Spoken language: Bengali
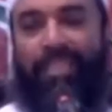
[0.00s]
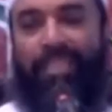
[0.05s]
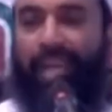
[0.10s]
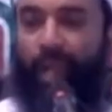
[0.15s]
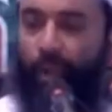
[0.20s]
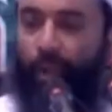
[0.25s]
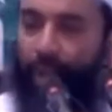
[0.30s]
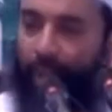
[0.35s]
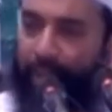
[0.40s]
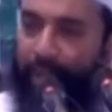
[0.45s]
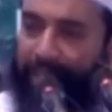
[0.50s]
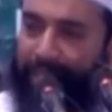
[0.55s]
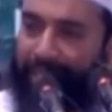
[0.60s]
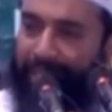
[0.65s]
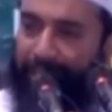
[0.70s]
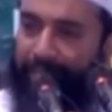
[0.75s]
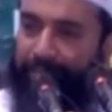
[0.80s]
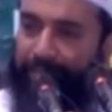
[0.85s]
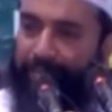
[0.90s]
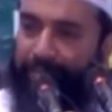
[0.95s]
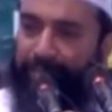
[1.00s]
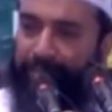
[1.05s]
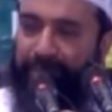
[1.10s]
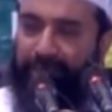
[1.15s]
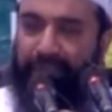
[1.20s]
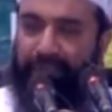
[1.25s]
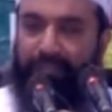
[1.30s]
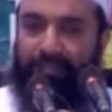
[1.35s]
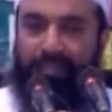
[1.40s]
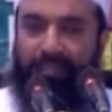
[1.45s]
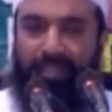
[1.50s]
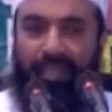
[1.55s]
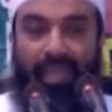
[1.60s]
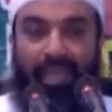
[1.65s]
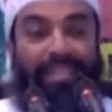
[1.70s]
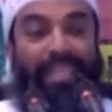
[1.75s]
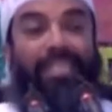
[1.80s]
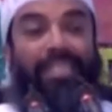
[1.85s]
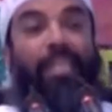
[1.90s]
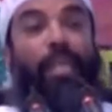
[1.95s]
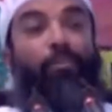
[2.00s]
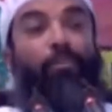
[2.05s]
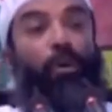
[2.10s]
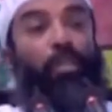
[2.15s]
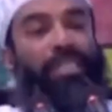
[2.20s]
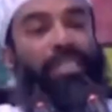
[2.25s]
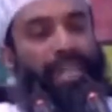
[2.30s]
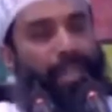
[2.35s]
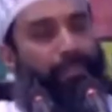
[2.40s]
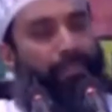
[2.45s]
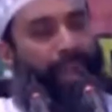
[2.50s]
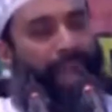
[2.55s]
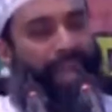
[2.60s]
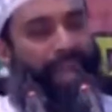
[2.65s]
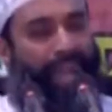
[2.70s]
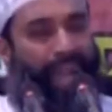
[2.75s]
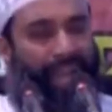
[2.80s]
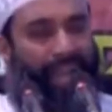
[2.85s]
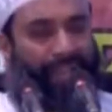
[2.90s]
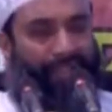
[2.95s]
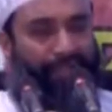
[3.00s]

নিন্দা করা হয়েছে তো যেটা বলছিলাম ভাইয়েরা